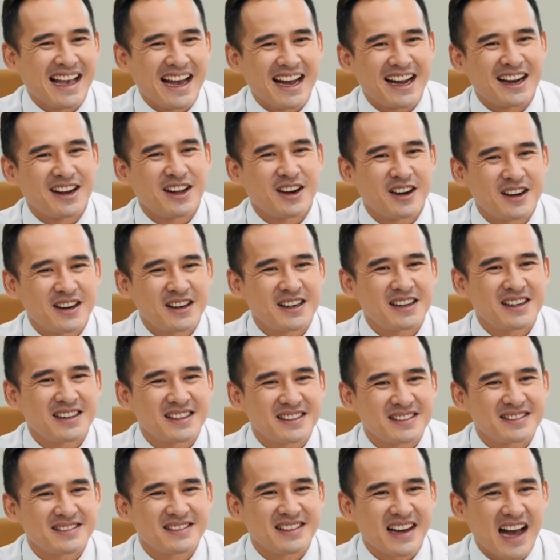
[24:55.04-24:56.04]
nhà
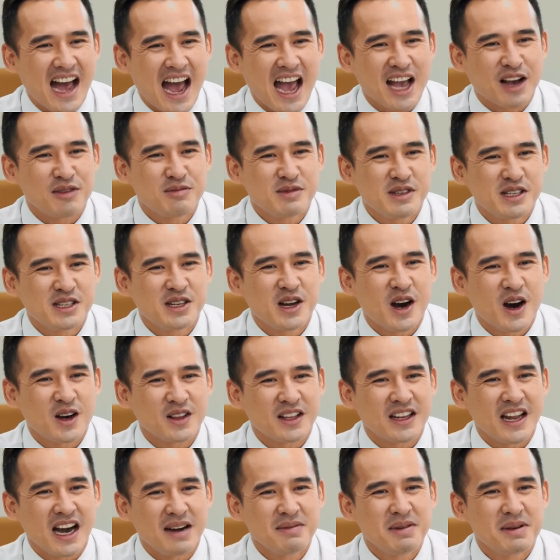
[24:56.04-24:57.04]
đó ai cũng như
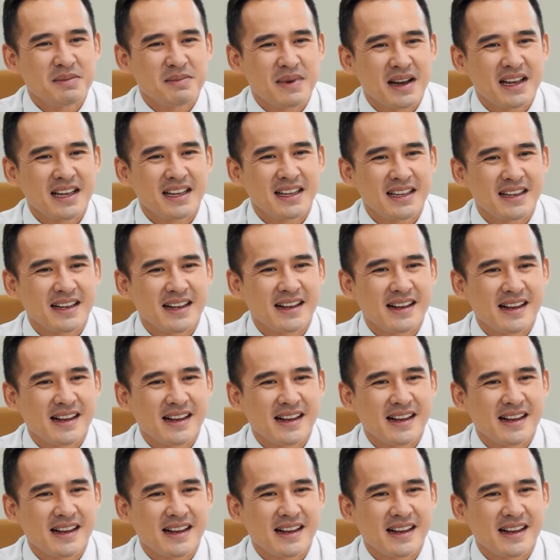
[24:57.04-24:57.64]
nó thì đỡ biết mấy